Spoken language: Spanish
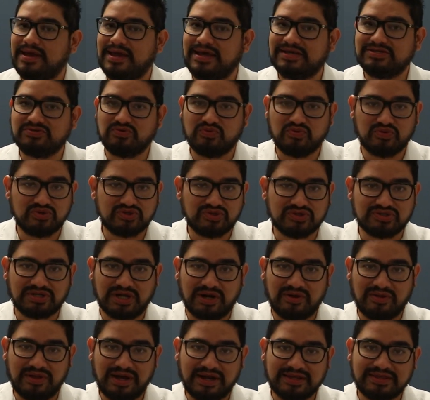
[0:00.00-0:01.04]
Es un gusto
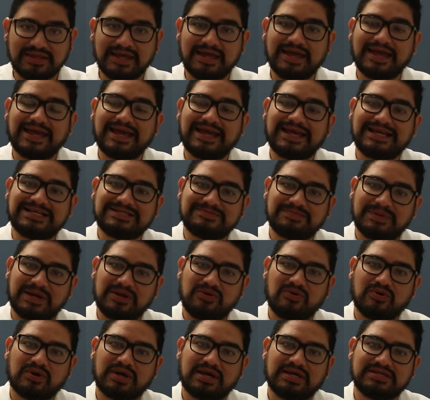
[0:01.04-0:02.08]
saludarte,
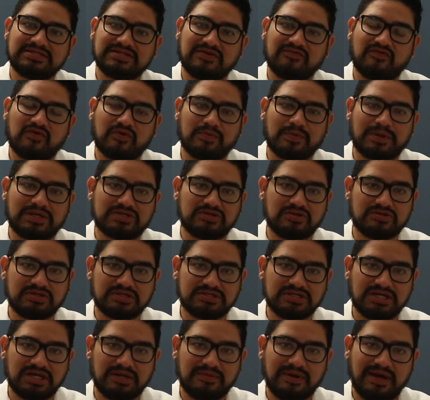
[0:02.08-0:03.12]
espero que esta información
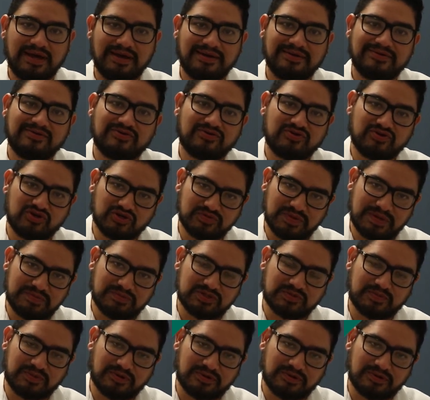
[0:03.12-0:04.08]
te sirva, nos vemos